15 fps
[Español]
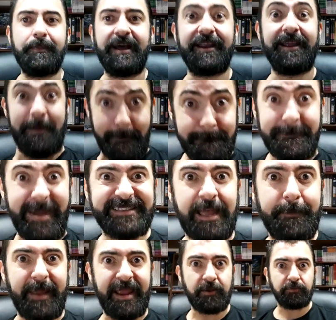Juan Mare. Mata
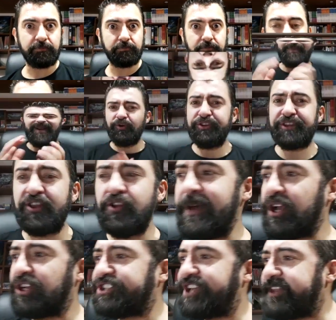de pelo. Pregunta
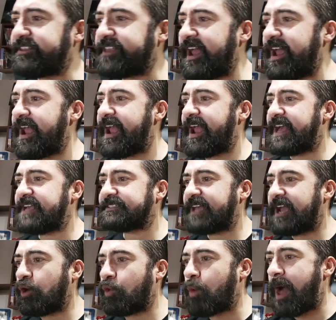número 7 es
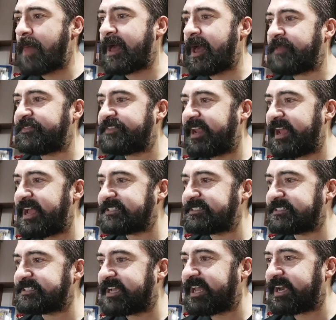de Juan
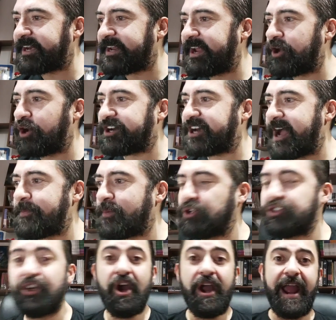Andrés Guerrero
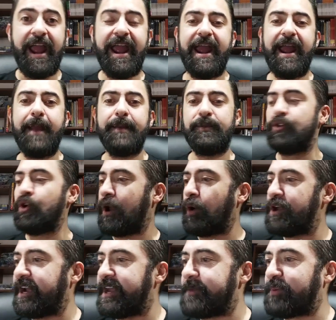Ramos. Eh, no la
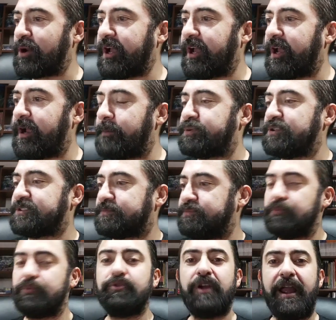voy a leer porque pues,
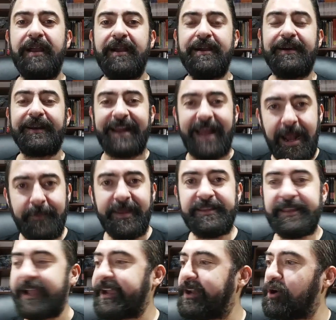mm, eh,
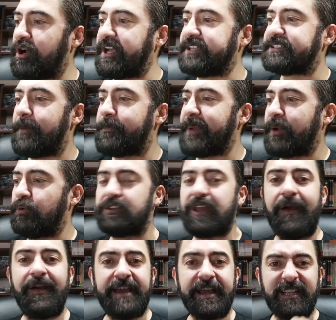realmente creo que esta
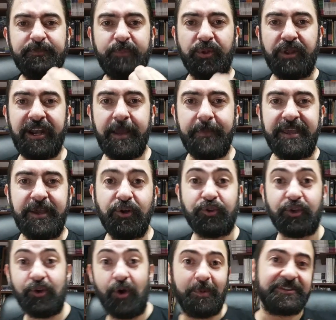pregunta debería responderla a mi hijo.
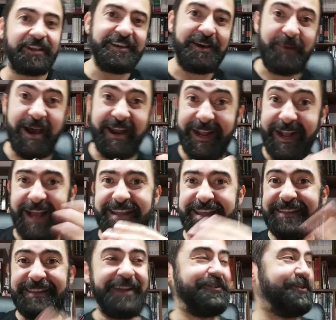Entonces lo vamos a llamar en
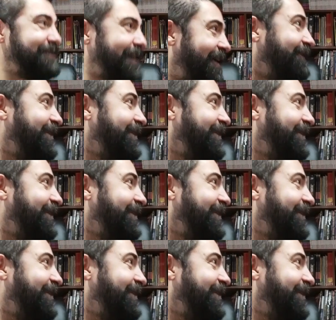caliente. Él no sabe.